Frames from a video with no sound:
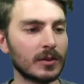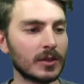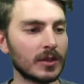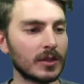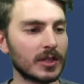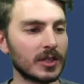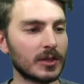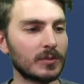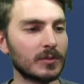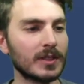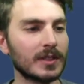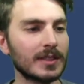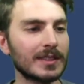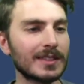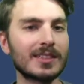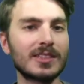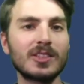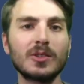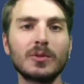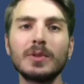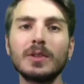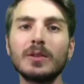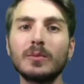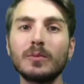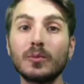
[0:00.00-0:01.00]
Şimdi
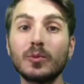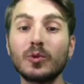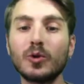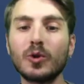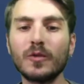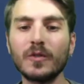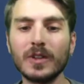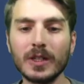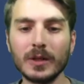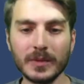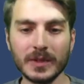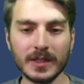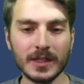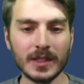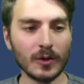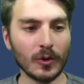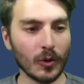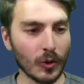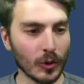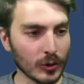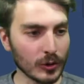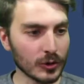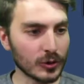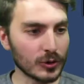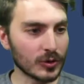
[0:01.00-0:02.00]
hızlıca bir profilimizi
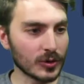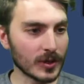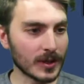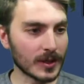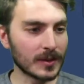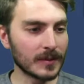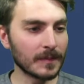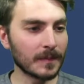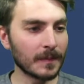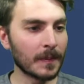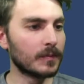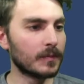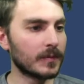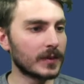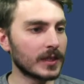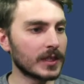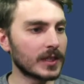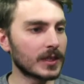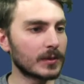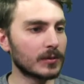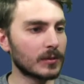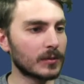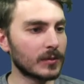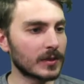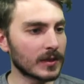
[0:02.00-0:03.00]
oluşturalım.
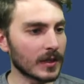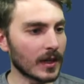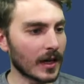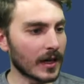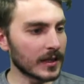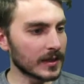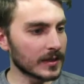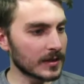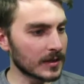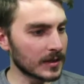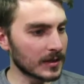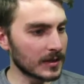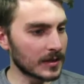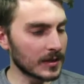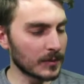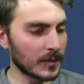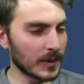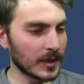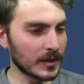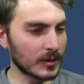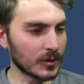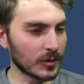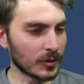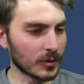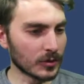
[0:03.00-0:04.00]
İsmimiz ICT
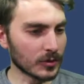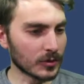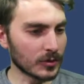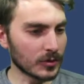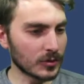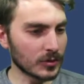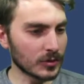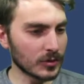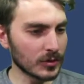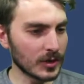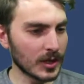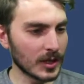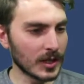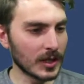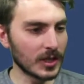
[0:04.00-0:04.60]
Media olsun.